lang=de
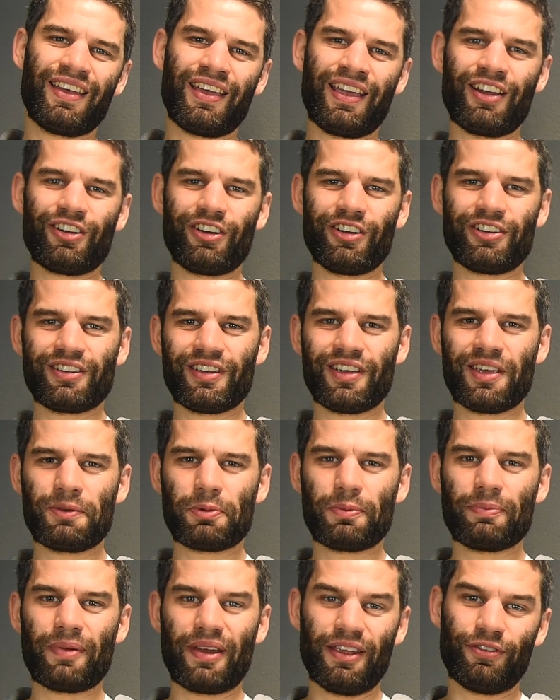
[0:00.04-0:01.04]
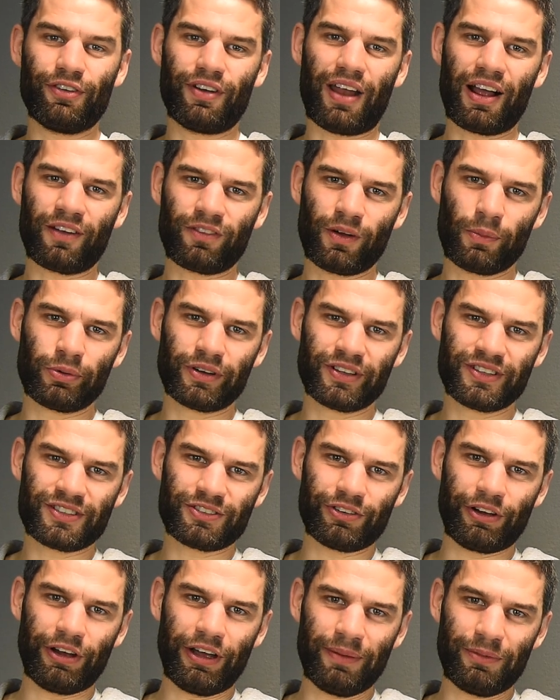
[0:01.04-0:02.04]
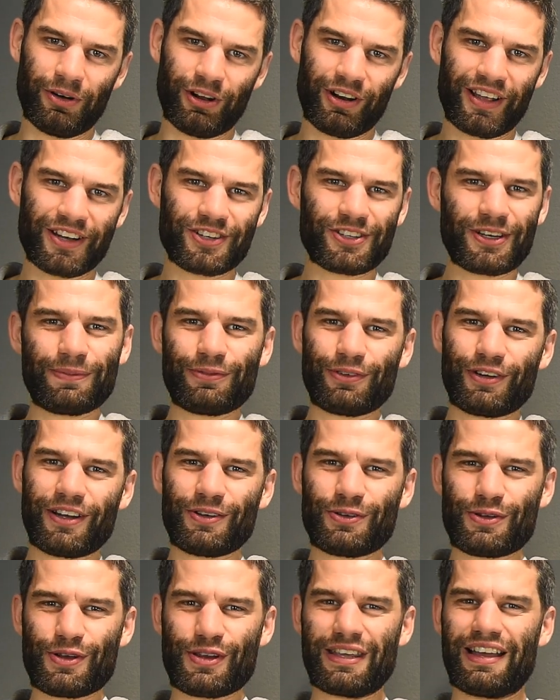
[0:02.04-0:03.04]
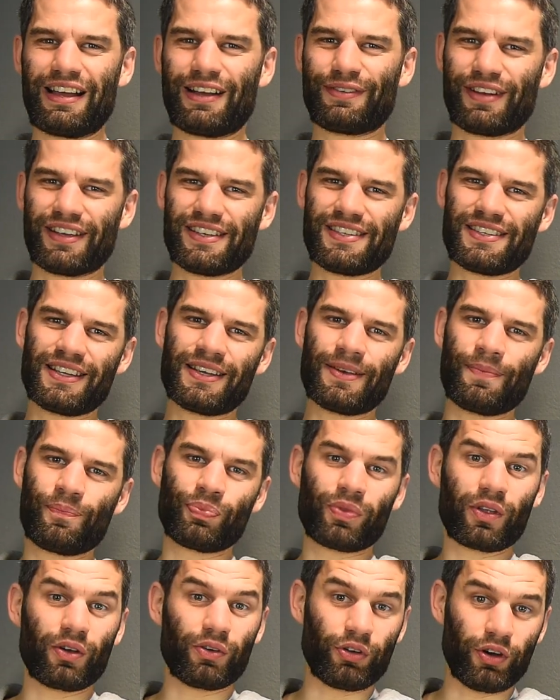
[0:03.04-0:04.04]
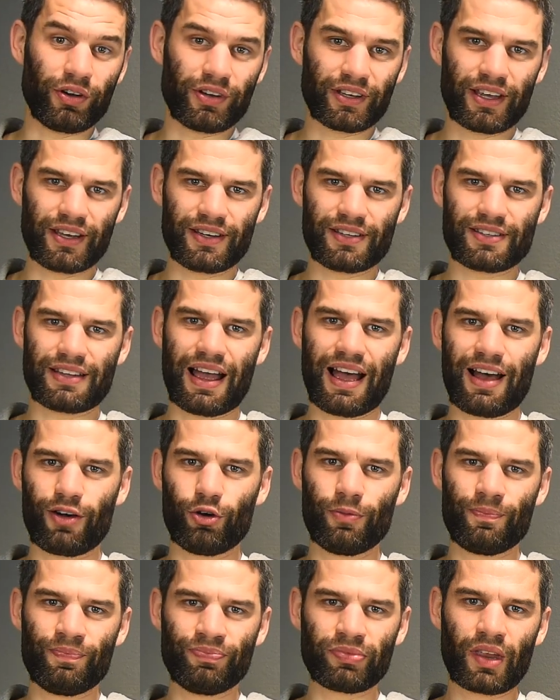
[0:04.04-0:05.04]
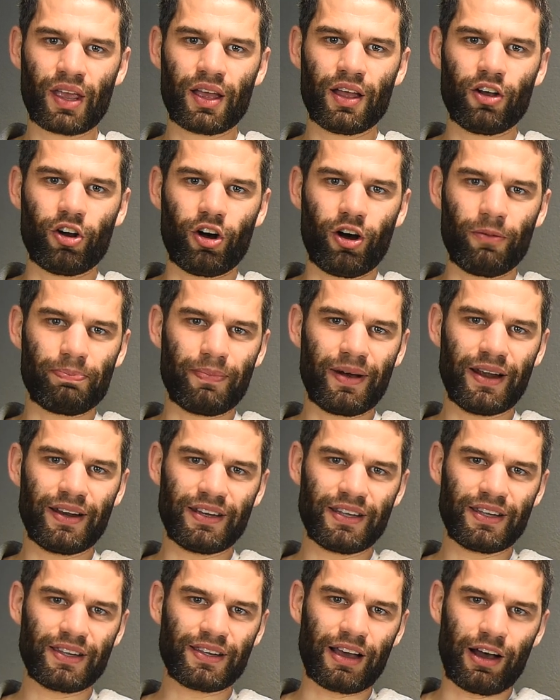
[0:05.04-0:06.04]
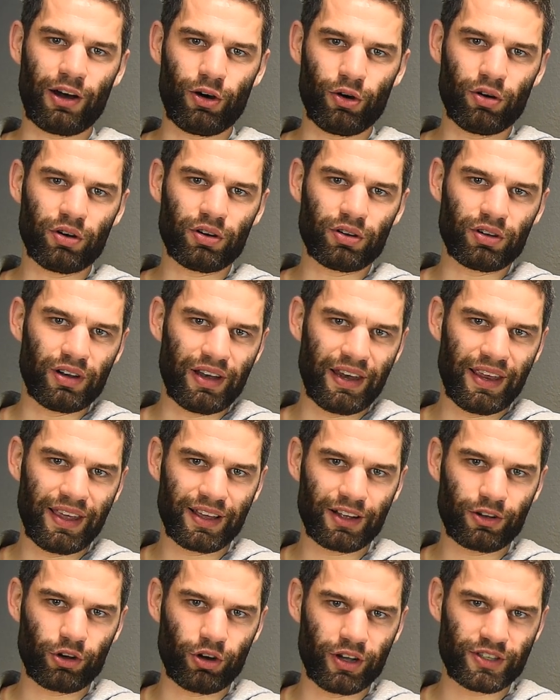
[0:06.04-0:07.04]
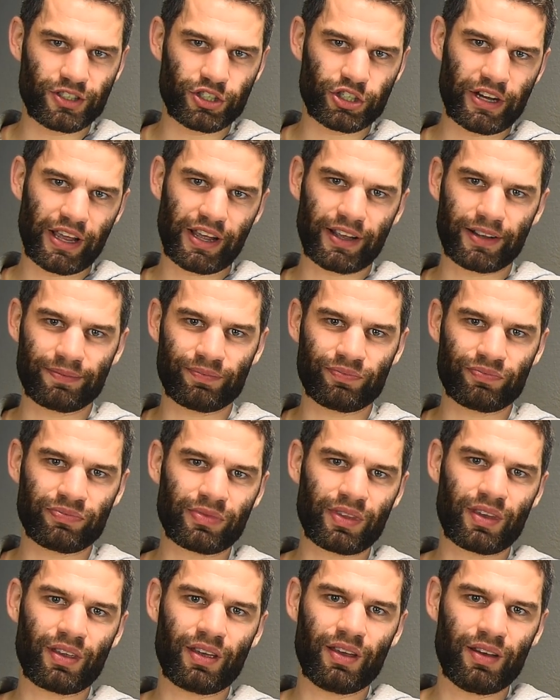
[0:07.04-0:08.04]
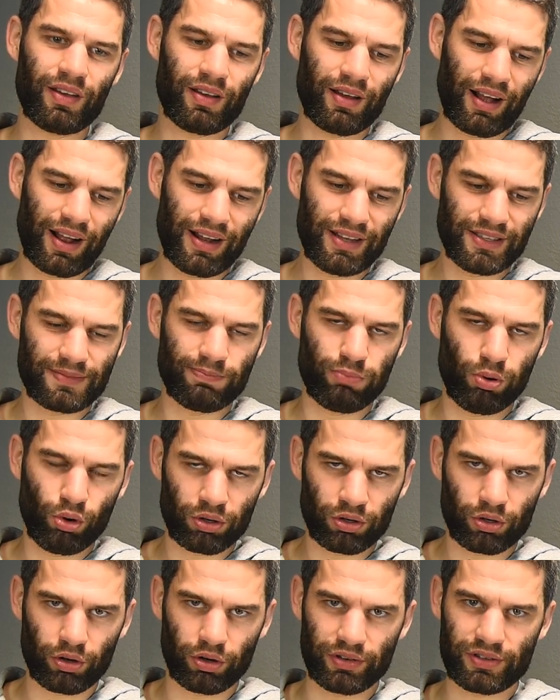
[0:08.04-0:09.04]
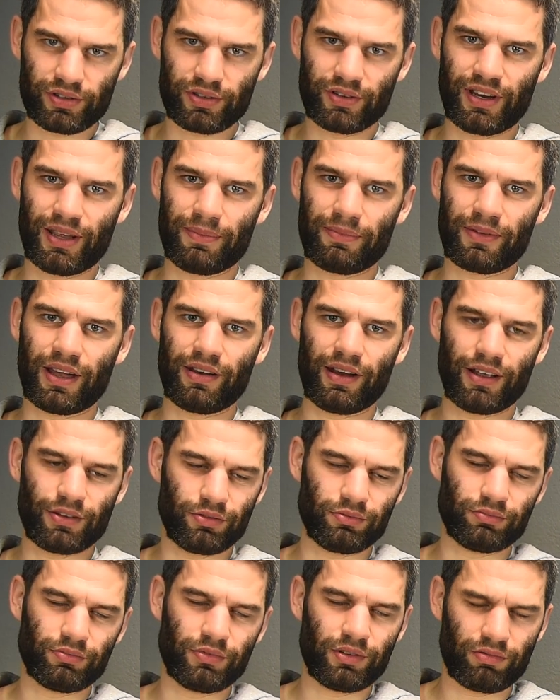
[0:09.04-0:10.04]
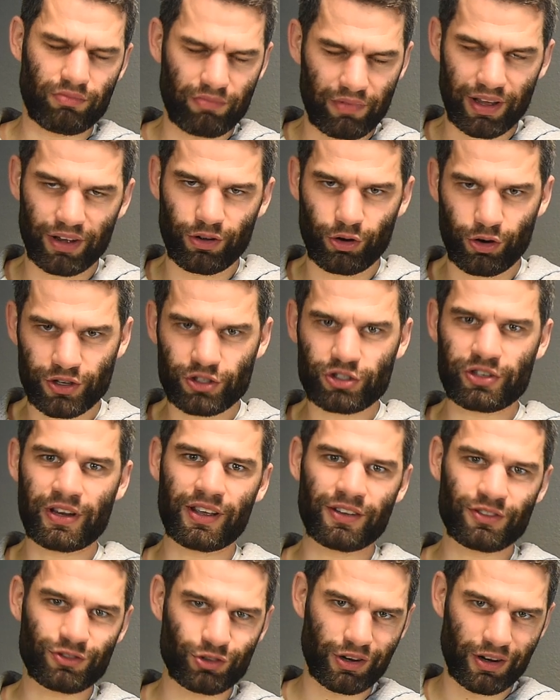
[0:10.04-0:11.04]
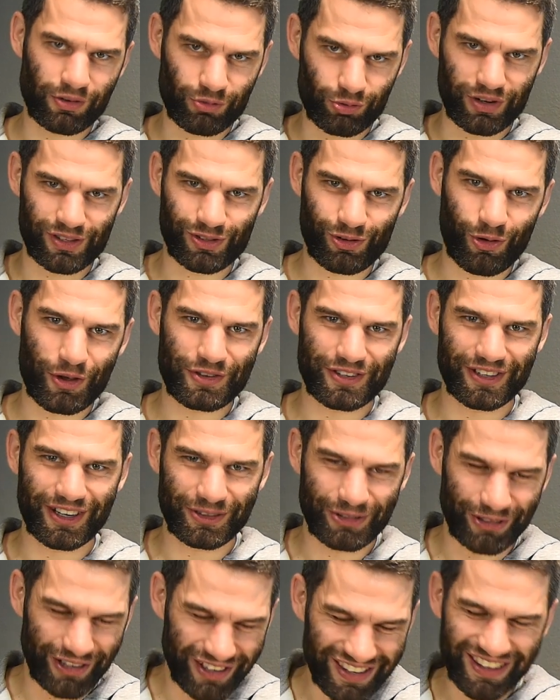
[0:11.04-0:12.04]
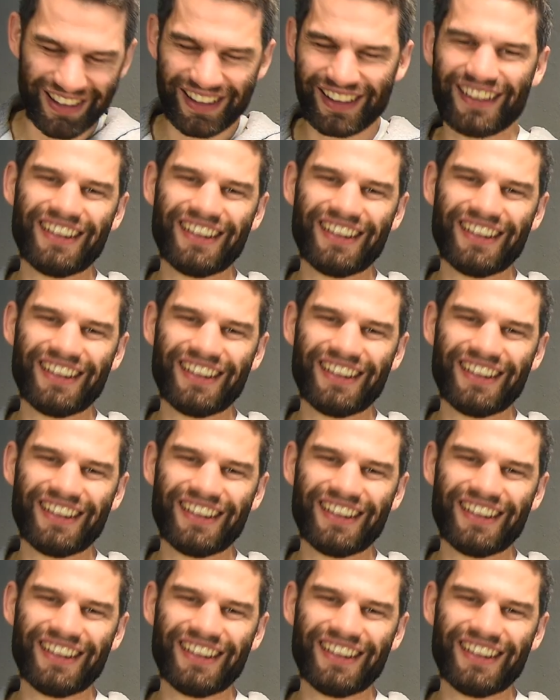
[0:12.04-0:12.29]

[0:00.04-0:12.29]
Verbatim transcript: Hey Leute, ich bin Benny von Aquapurist, eurem Online-Shop für natürliche Aquaristik. Und heute geht es darum, ob man nicht auch leere Gehäuseschnecken als Bodengrund nehmen kann. Also leere Gehäuseschnecken, sondern nur das Gehäuse natürlich.